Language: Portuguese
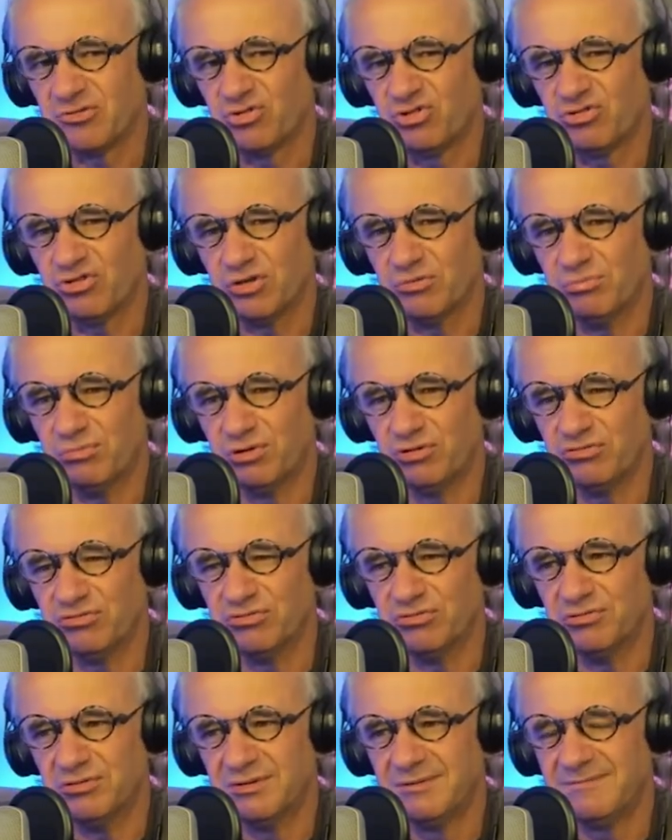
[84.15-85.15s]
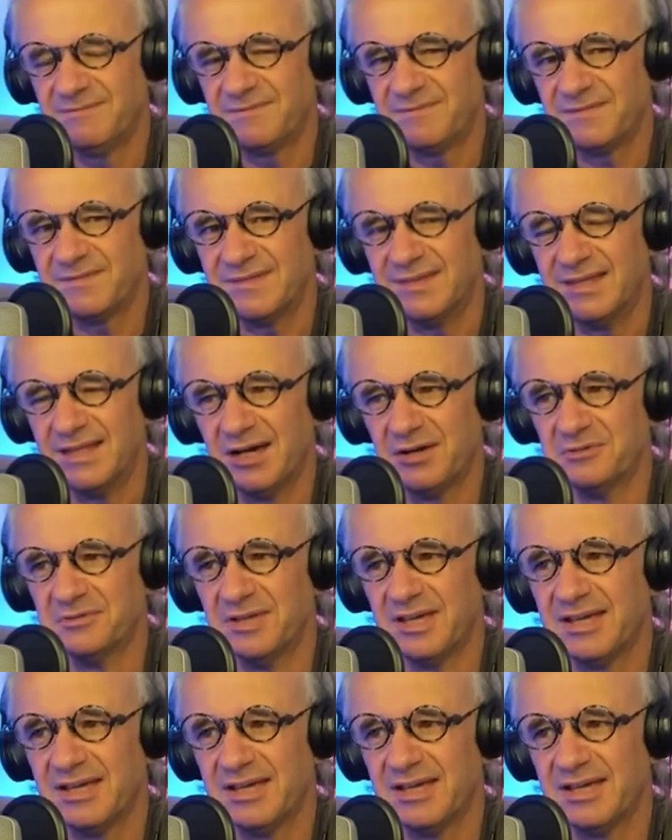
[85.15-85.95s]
Edson Bruno? Não,